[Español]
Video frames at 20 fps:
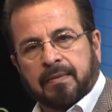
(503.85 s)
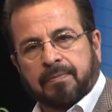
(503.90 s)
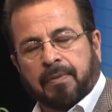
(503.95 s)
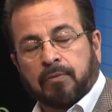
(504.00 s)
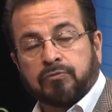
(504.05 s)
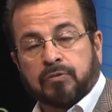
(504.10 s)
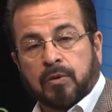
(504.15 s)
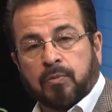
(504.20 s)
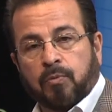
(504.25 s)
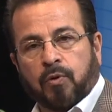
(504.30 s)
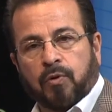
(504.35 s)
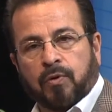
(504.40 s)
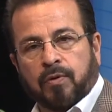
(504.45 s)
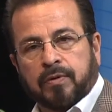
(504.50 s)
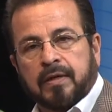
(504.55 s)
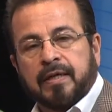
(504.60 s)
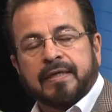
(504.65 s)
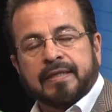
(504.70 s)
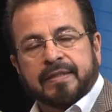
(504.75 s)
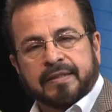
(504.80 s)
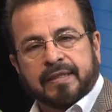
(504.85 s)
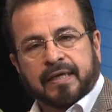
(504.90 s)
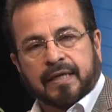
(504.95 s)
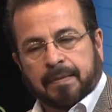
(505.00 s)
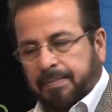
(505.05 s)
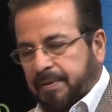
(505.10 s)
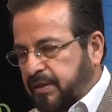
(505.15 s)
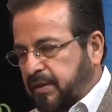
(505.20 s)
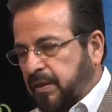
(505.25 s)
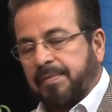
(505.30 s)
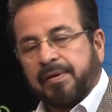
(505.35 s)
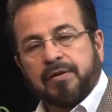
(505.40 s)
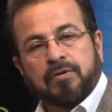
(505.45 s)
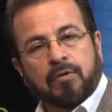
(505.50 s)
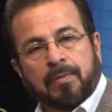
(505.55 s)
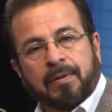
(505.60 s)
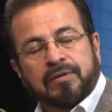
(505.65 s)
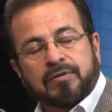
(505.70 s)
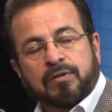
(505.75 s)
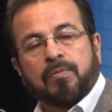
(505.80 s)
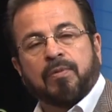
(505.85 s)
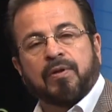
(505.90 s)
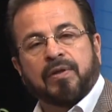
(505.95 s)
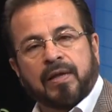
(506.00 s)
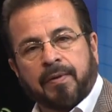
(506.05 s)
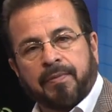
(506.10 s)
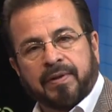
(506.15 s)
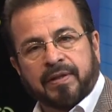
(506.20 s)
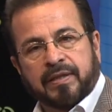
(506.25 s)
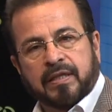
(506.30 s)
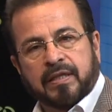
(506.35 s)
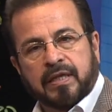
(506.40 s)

bautismo de arrepentimiento, el bautismo de agua,